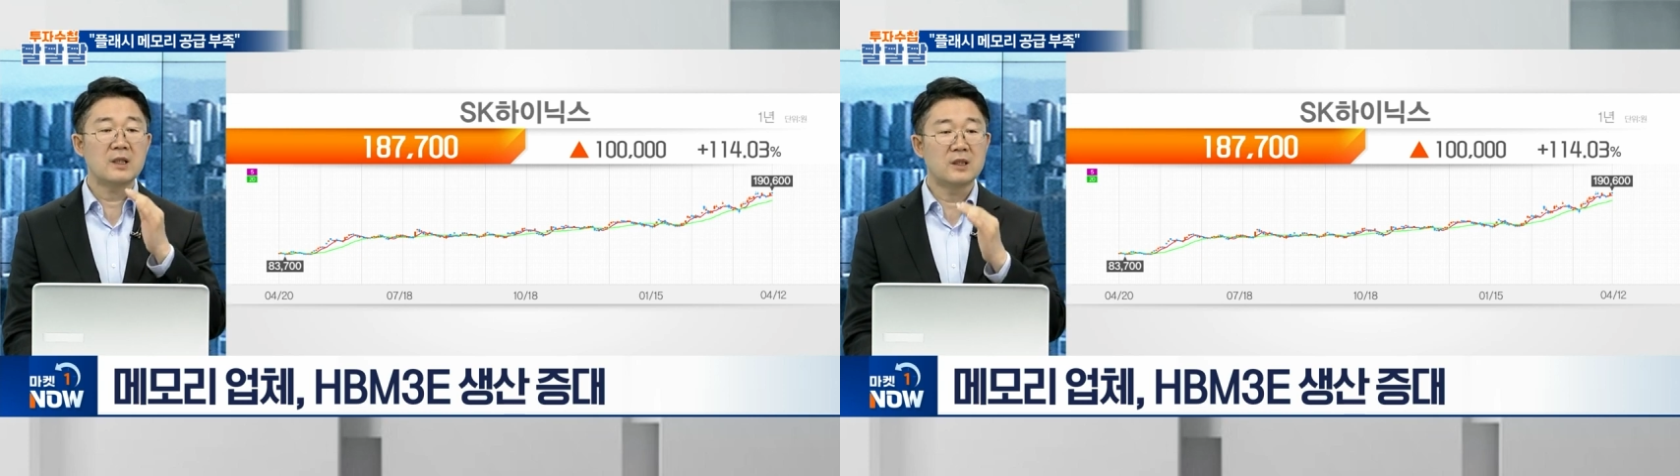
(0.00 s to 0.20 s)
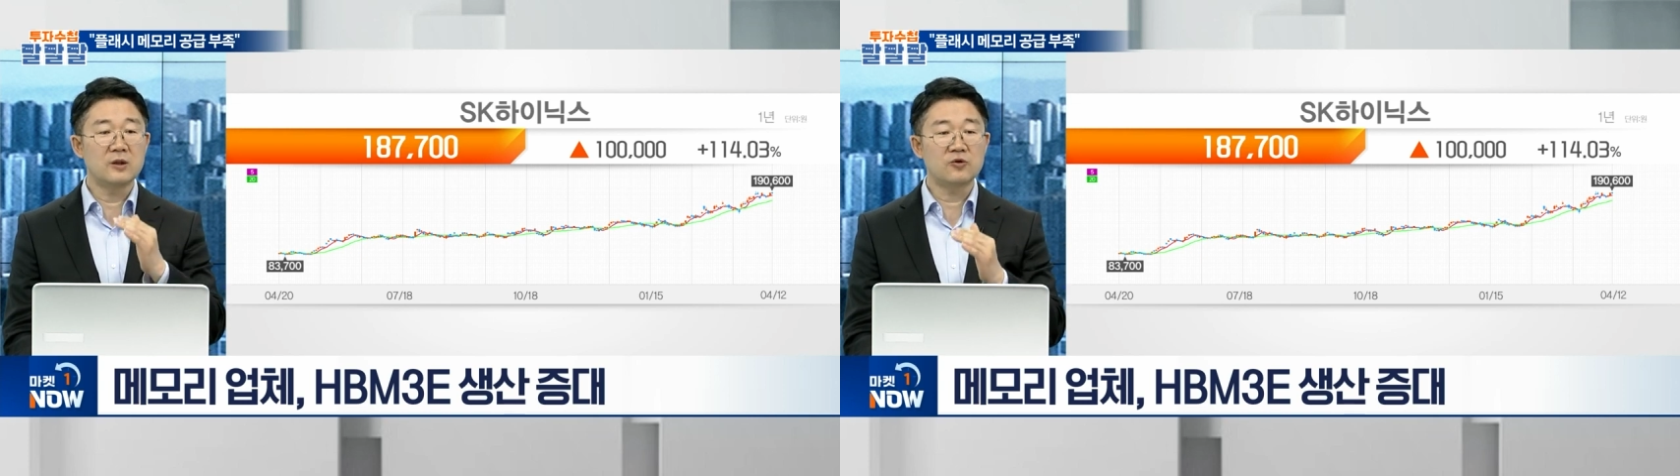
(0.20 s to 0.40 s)

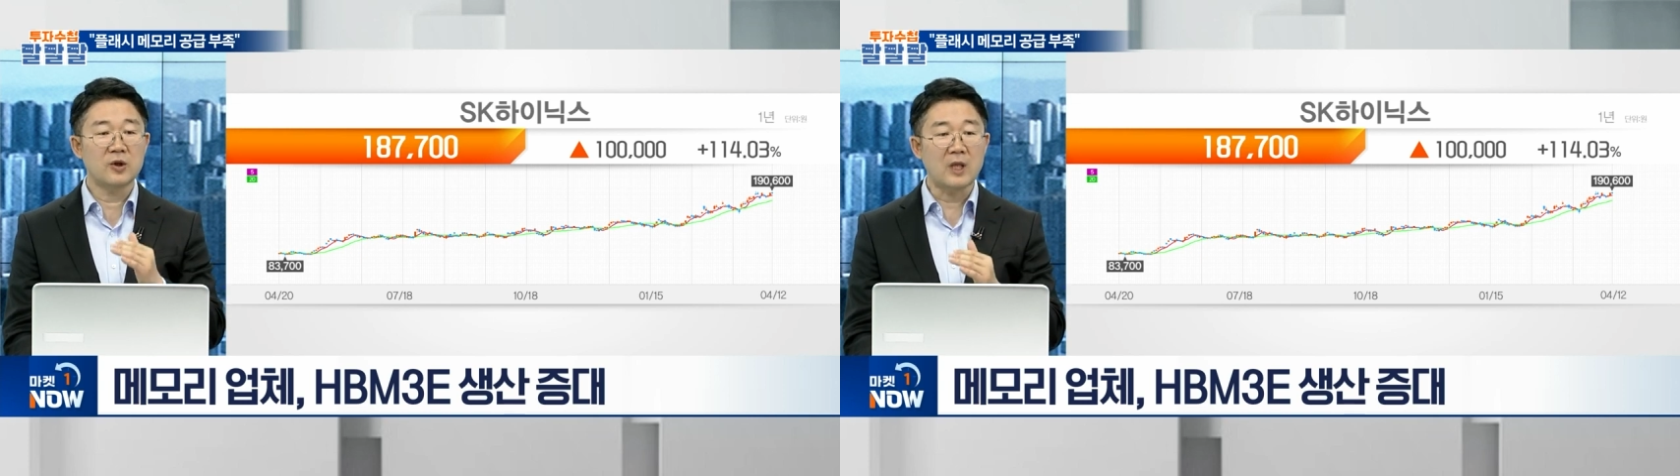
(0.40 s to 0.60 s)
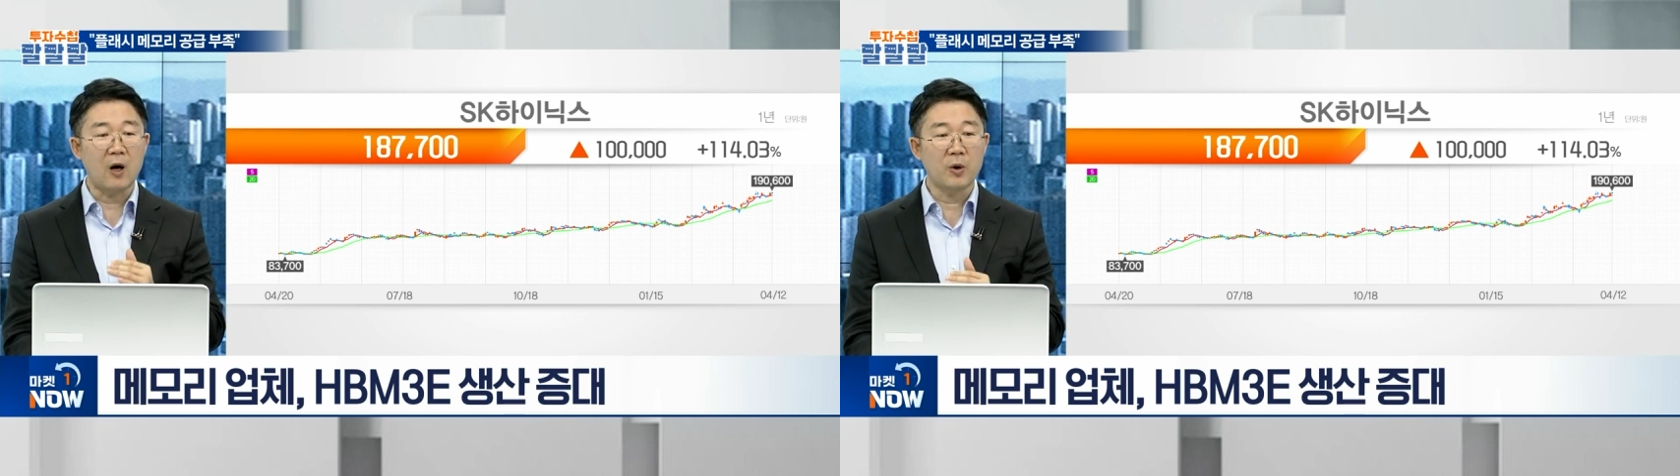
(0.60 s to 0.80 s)
그
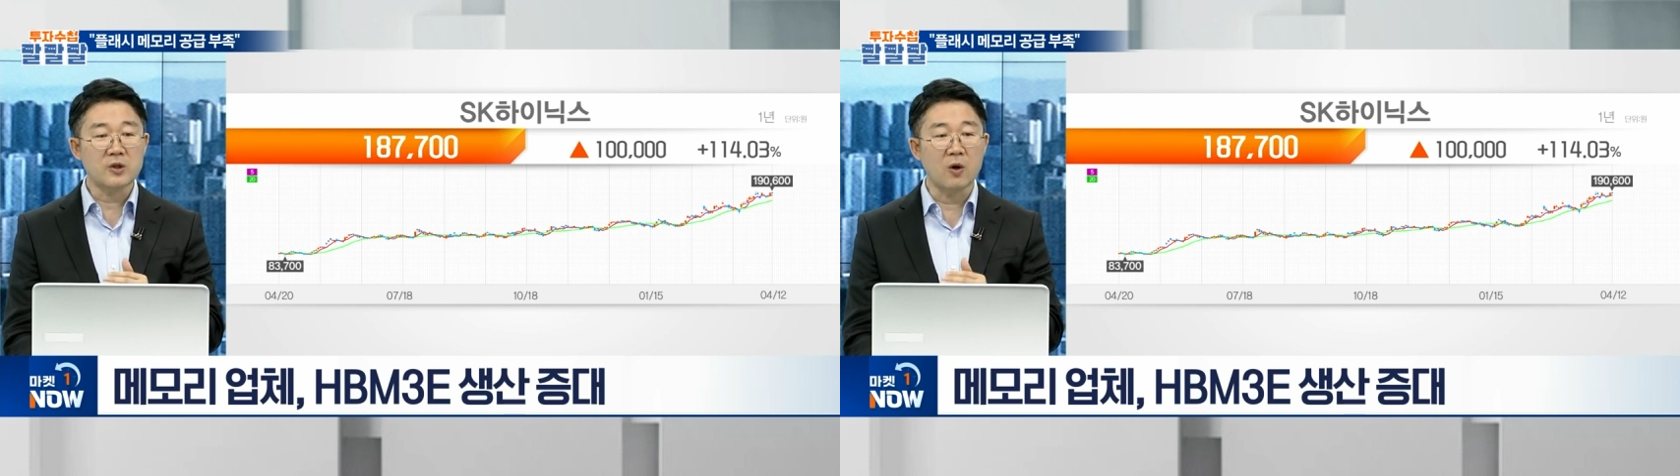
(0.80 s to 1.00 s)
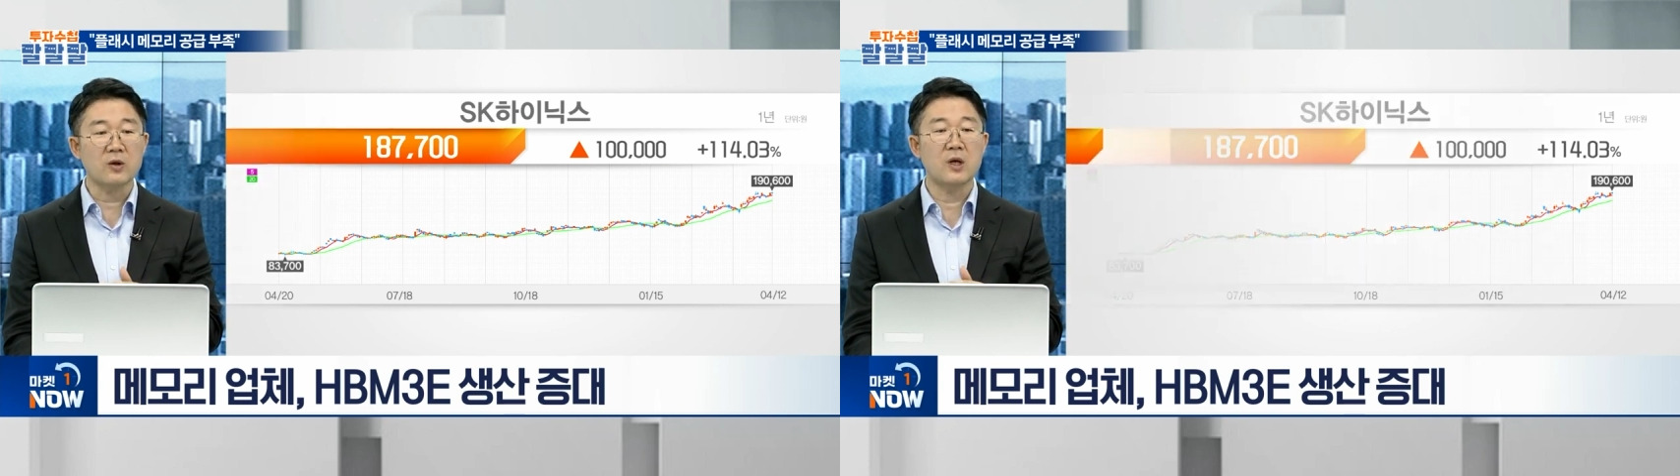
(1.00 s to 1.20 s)
뉴스가 나오기
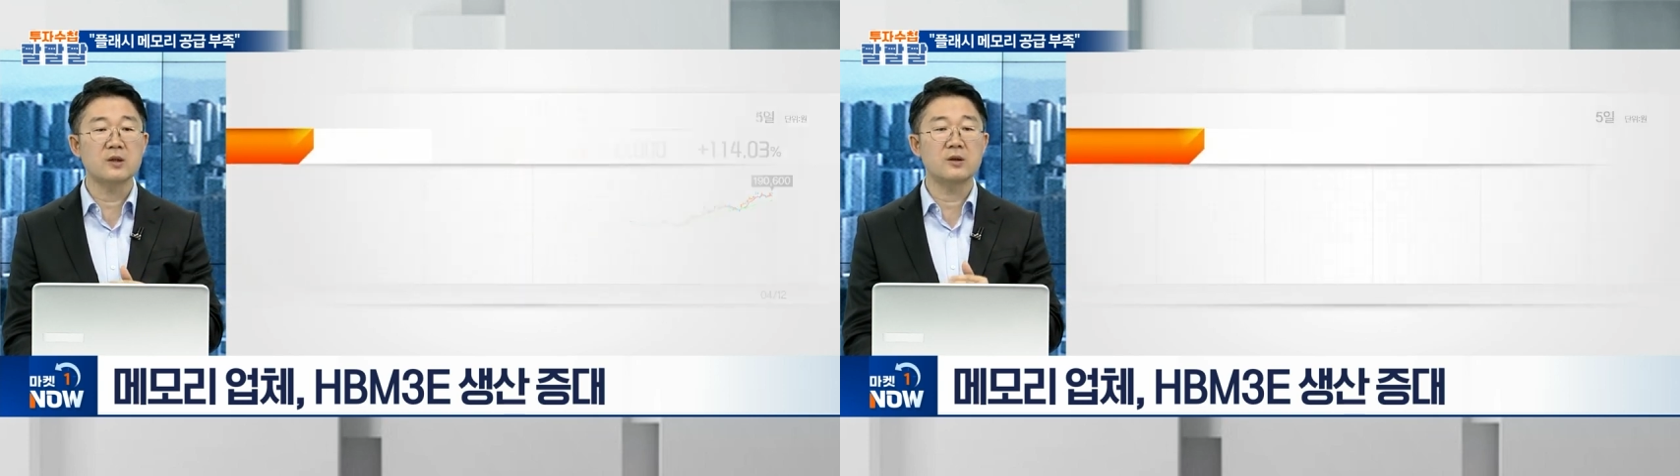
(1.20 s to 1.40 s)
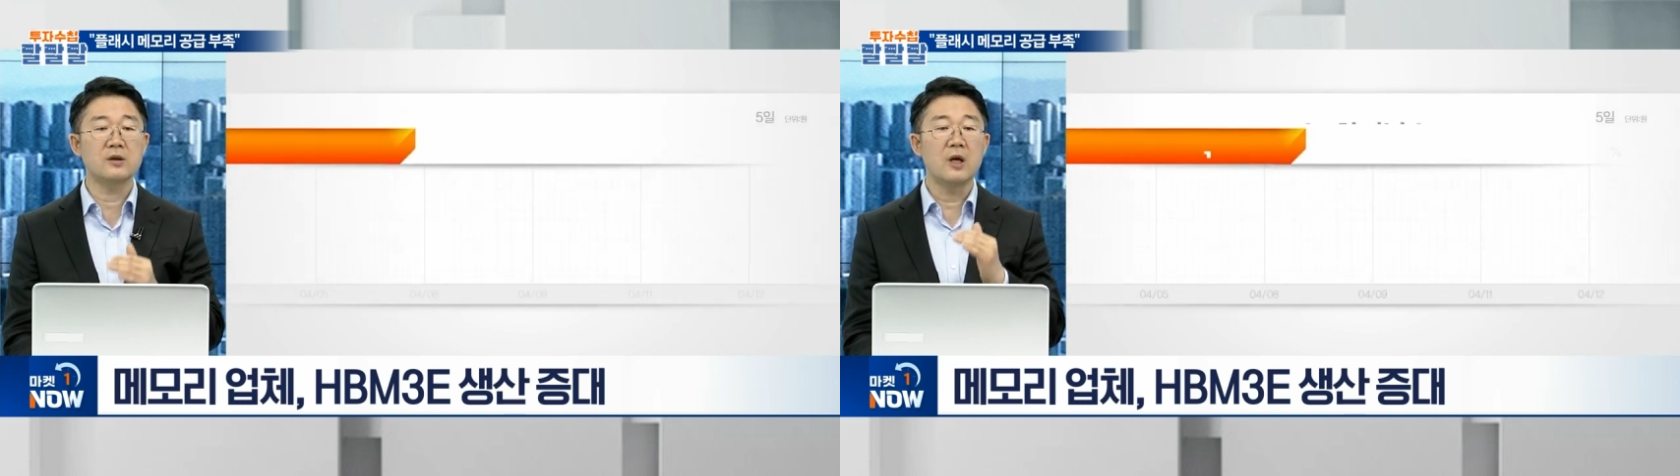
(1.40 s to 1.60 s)

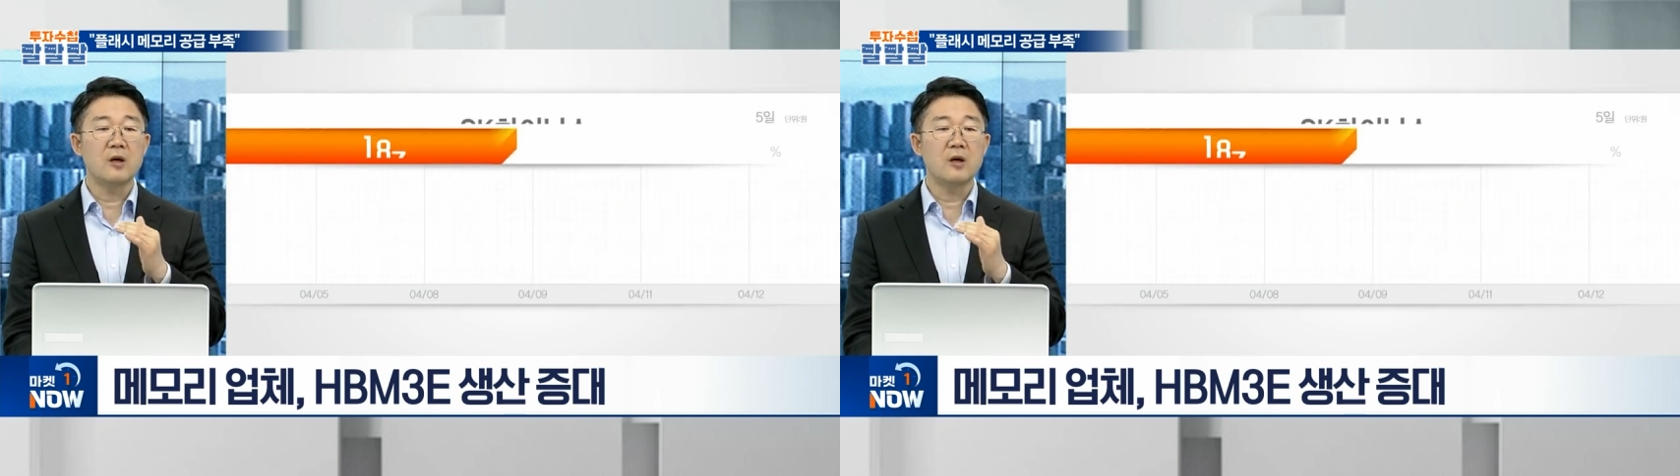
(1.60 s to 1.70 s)
전까지는